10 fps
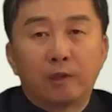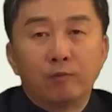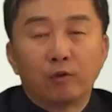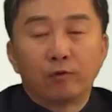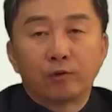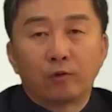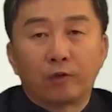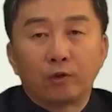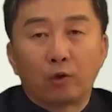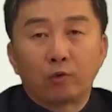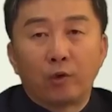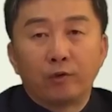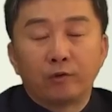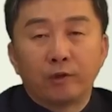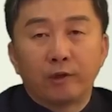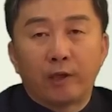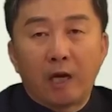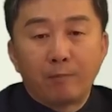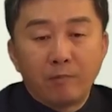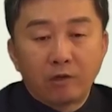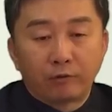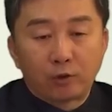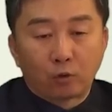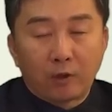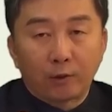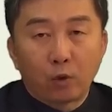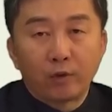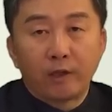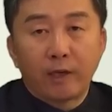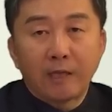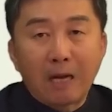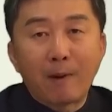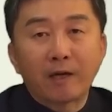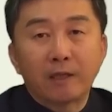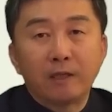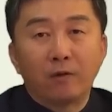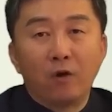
김정은 정권이 노리고 있는 이 대한민국의 조카 통일의 야망이